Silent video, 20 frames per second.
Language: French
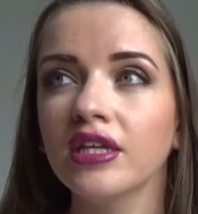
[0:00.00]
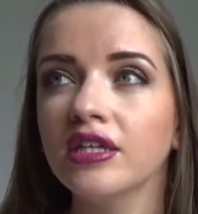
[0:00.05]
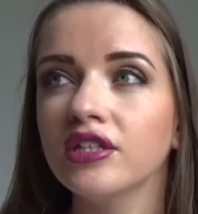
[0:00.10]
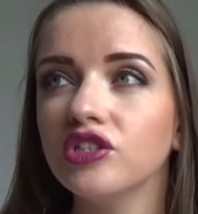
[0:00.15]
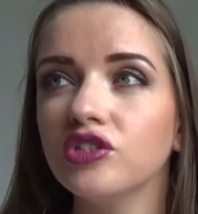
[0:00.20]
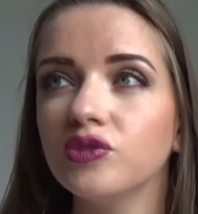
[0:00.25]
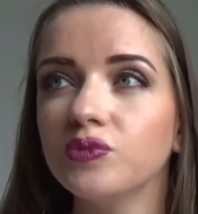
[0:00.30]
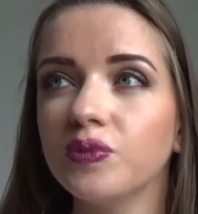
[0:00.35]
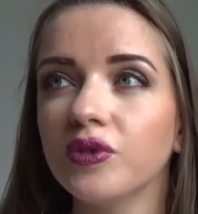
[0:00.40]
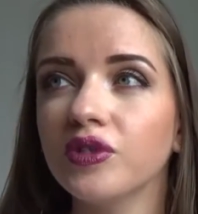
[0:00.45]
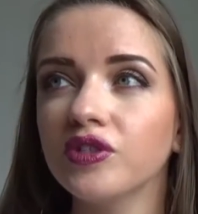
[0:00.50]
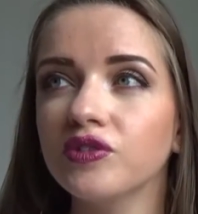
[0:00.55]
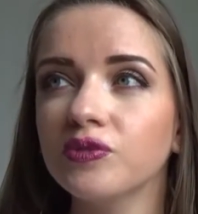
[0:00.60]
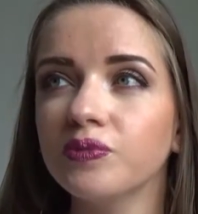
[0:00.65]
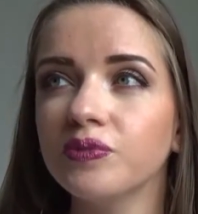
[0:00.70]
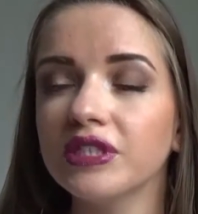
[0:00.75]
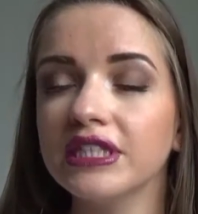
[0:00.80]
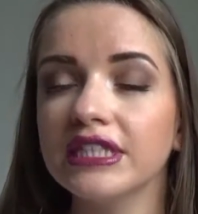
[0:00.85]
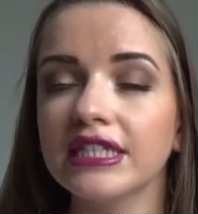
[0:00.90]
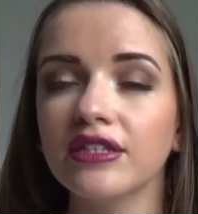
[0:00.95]
je pense
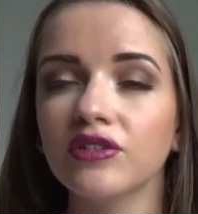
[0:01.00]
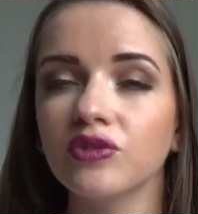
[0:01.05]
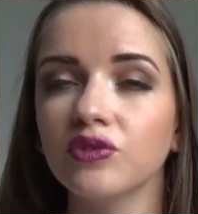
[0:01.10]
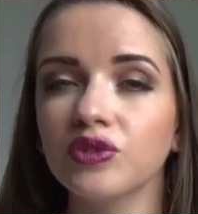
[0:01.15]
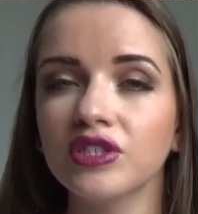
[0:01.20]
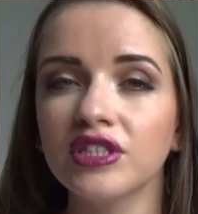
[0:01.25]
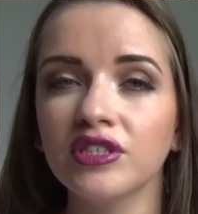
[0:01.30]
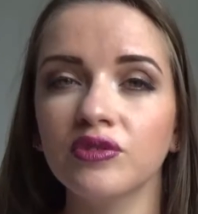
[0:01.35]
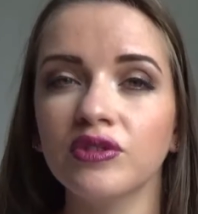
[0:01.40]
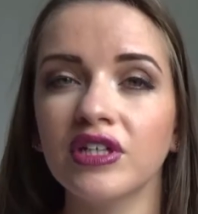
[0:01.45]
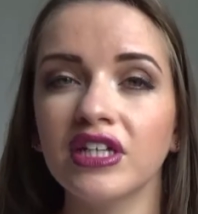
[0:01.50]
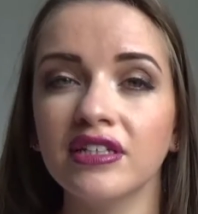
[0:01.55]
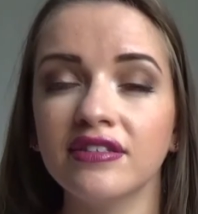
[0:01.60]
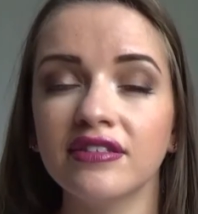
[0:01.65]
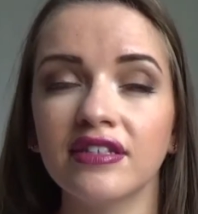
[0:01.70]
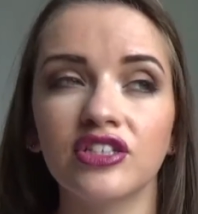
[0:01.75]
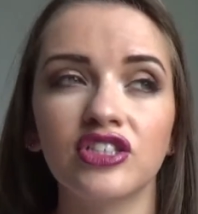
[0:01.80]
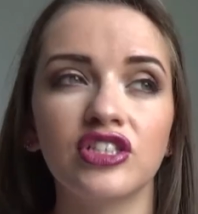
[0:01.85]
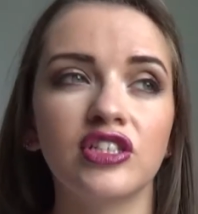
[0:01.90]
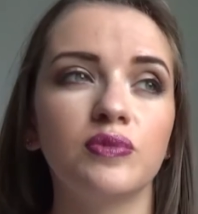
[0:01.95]
peut-être continuer à
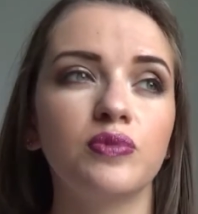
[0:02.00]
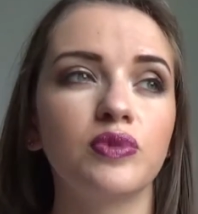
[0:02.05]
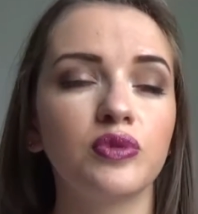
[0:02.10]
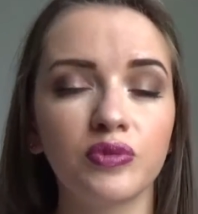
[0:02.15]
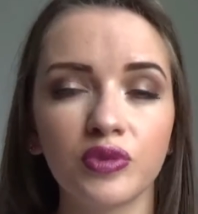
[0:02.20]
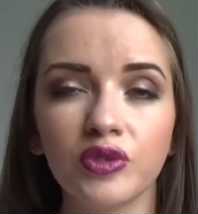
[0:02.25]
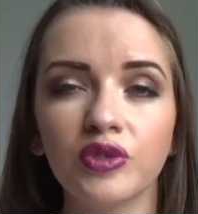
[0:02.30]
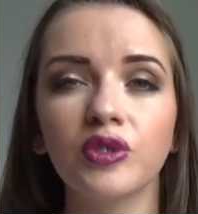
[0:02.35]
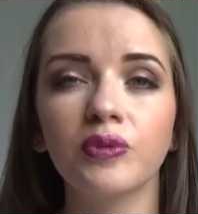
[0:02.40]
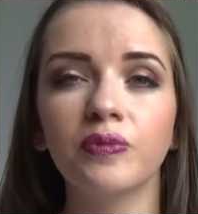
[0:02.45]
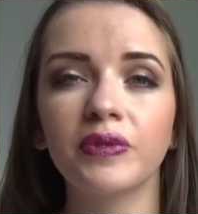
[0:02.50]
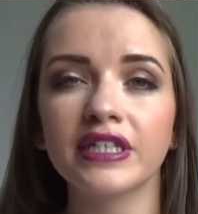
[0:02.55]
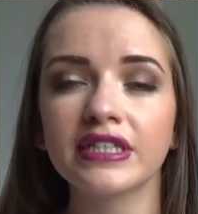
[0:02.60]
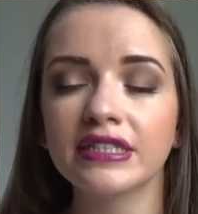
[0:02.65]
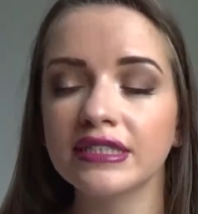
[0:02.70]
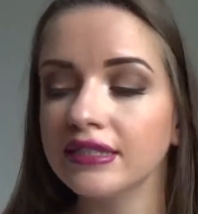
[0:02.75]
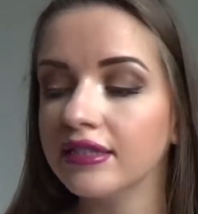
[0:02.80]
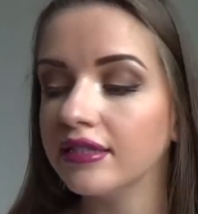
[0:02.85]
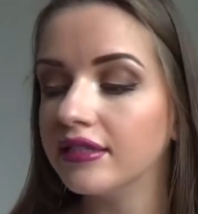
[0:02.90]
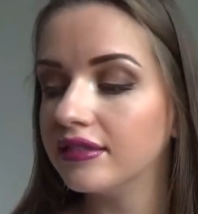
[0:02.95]
les acheter pour mon copain
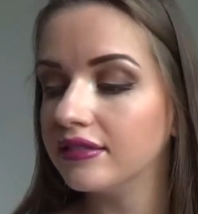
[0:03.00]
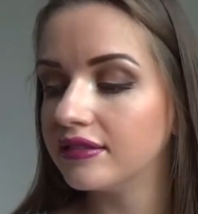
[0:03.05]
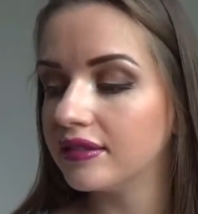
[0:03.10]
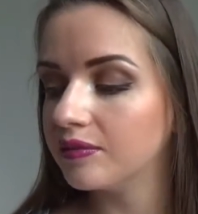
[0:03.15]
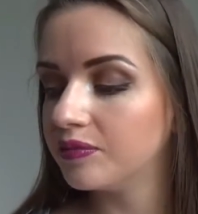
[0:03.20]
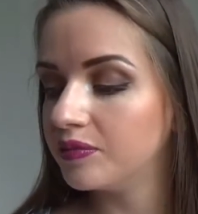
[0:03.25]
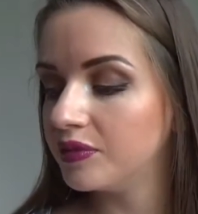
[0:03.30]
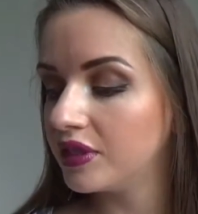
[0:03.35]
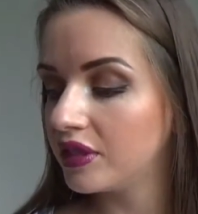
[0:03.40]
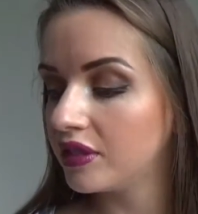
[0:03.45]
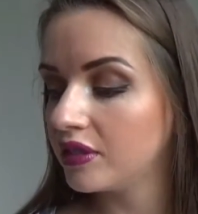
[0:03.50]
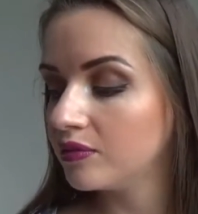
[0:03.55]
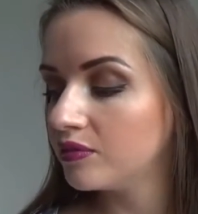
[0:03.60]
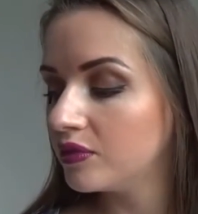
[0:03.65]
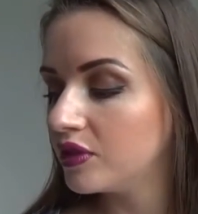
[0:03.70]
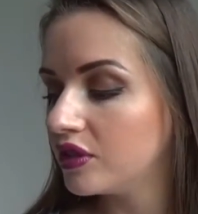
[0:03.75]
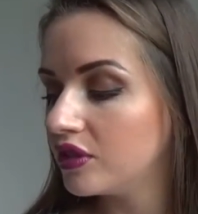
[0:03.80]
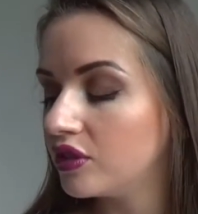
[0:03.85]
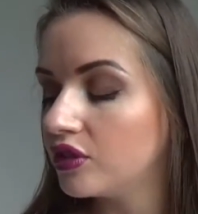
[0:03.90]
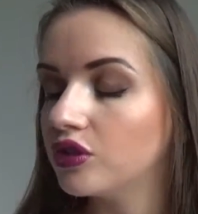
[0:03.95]
s'il les aime bien,
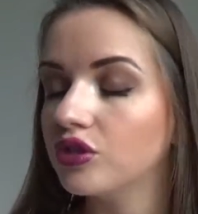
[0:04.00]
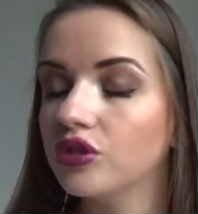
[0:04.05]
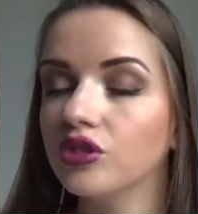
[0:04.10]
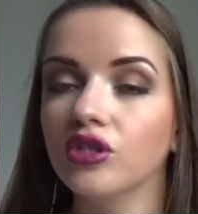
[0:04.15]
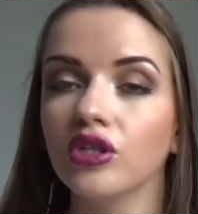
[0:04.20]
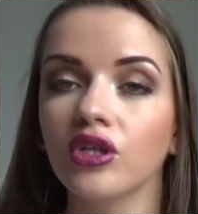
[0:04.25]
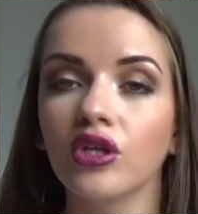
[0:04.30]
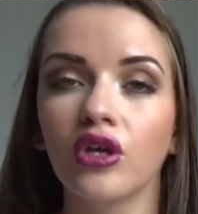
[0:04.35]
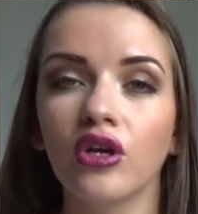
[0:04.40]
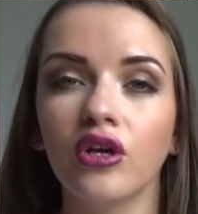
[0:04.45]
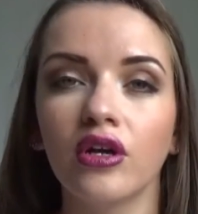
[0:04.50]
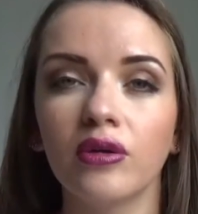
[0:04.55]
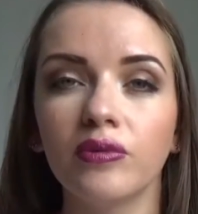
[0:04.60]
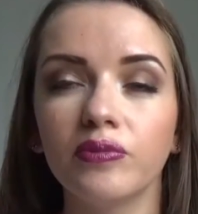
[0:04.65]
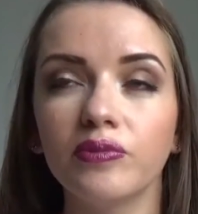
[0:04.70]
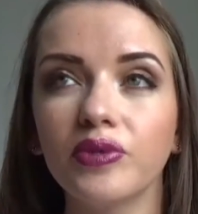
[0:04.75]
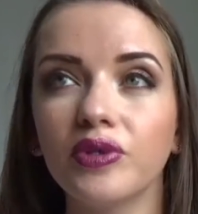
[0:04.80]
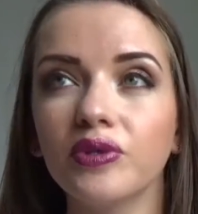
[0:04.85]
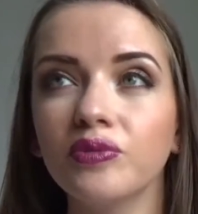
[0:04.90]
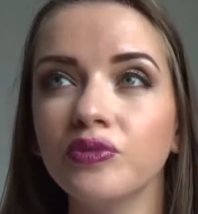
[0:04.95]
mais
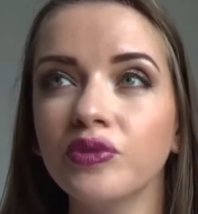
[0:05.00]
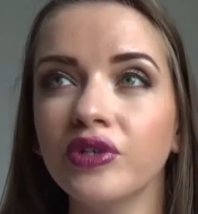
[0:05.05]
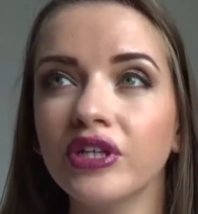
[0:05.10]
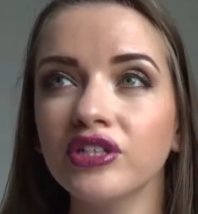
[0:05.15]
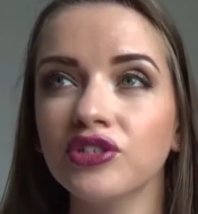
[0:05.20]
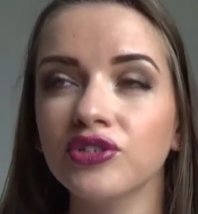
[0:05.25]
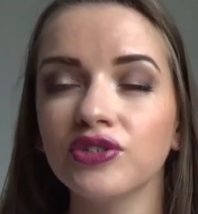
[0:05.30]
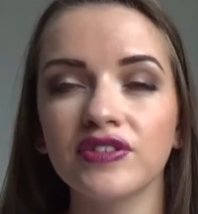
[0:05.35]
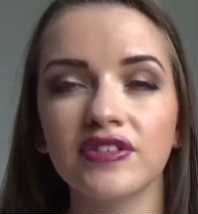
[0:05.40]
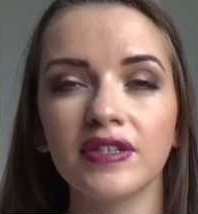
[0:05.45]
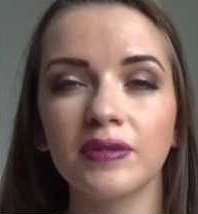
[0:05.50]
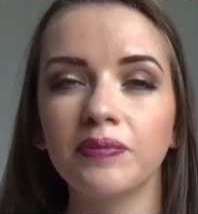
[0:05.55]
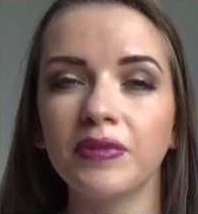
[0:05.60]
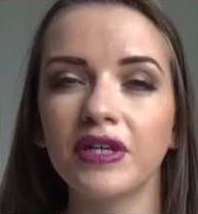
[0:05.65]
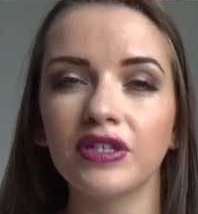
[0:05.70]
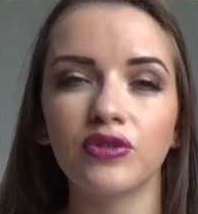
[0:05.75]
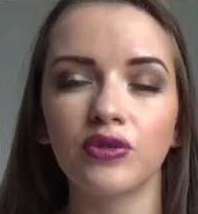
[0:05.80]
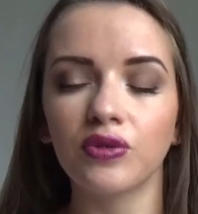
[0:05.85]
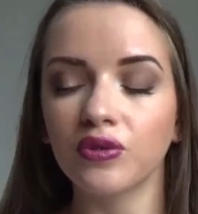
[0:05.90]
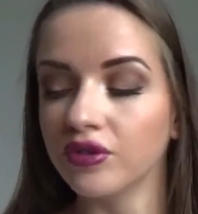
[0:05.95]
pour moi, je sais
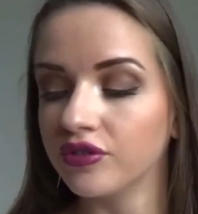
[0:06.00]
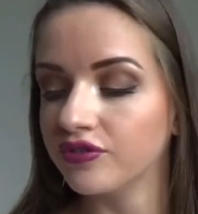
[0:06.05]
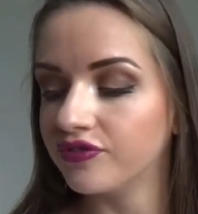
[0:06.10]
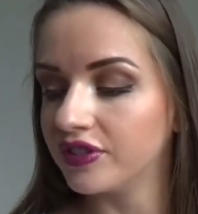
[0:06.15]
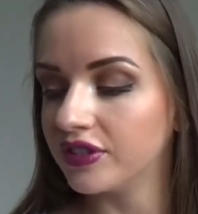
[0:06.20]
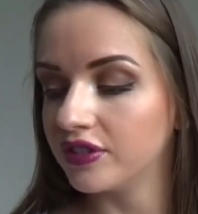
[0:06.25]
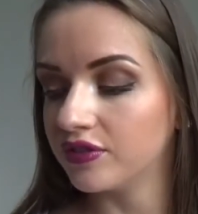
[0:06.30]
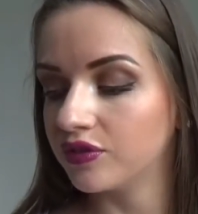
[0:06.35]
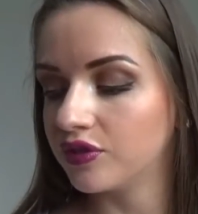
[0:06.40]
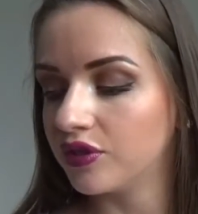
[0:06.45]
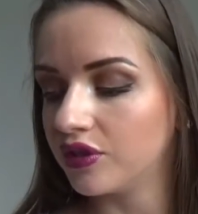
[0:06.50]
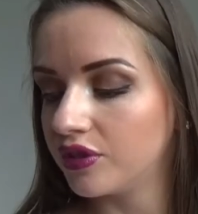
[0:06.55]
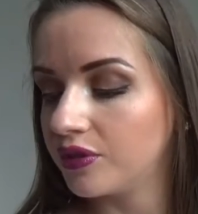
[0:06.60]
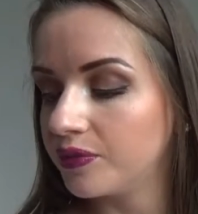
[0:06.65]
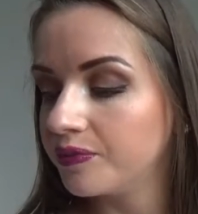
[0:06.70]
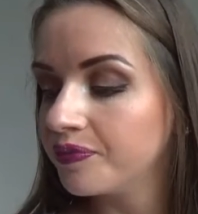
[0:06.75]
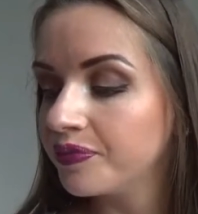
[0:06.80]
pas trop en fait encore.